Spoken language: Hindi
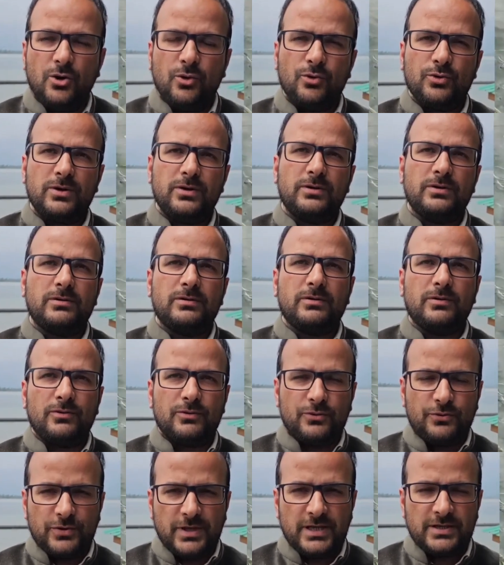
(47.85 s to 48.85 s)
उन
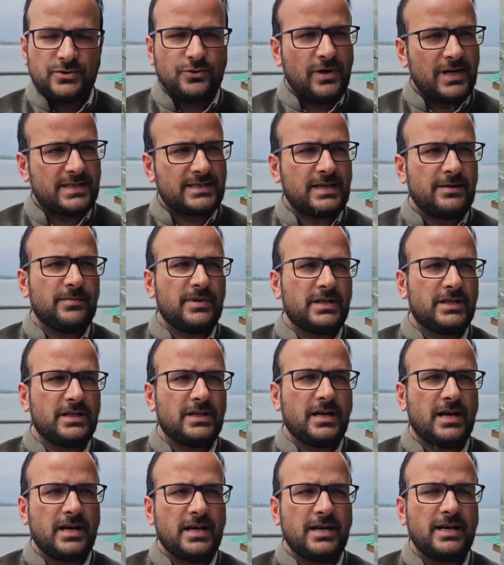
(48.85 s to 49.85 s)
उन्होंने इसको एग्जामिन
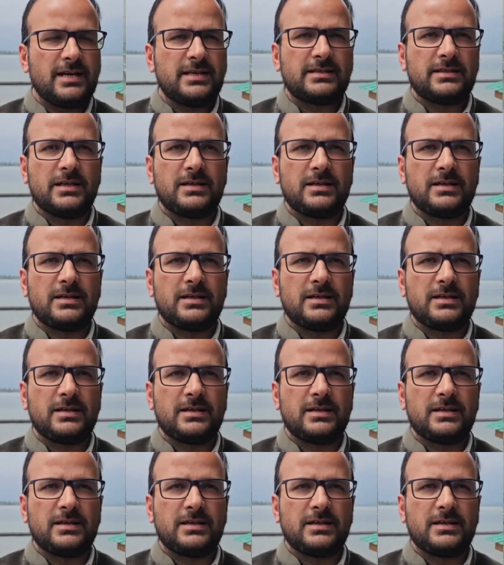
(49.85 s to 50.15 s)
किया है एक